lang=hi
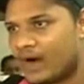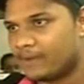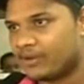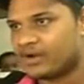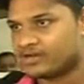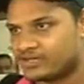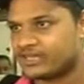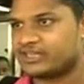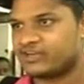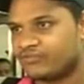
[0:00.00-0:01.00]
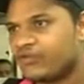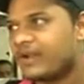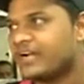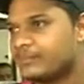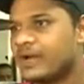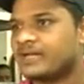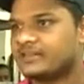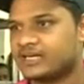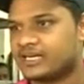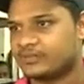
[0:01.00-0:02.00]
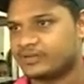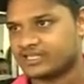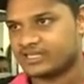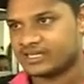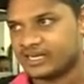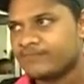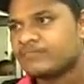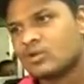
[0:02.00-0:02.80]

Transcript: वहाँ पे अटके थे अपने फ्लैट में हाथ दिखा रहे थे बचाने के लिए